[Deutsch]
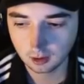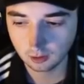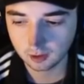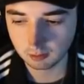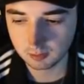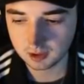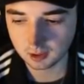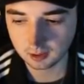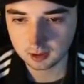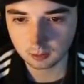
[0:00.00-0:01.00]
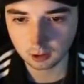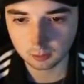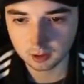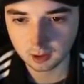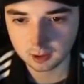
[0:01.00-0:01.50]
Oh, warte, bei mir ist einer, der ist aber, glaube
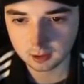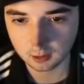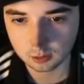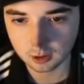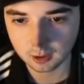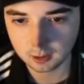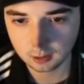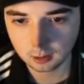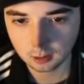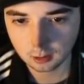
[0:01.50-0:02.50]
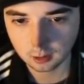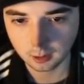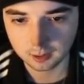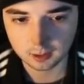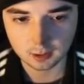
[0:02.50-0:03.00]
ich, extrem schlecht. Ja,
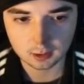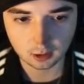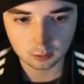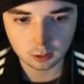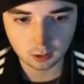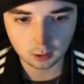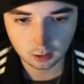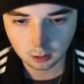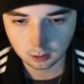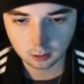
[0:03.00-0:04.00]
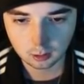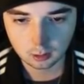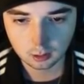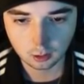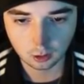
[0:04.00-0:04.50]
der ist extrem schlecht.
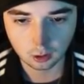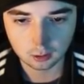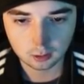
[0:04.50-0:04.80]
Oh Gott.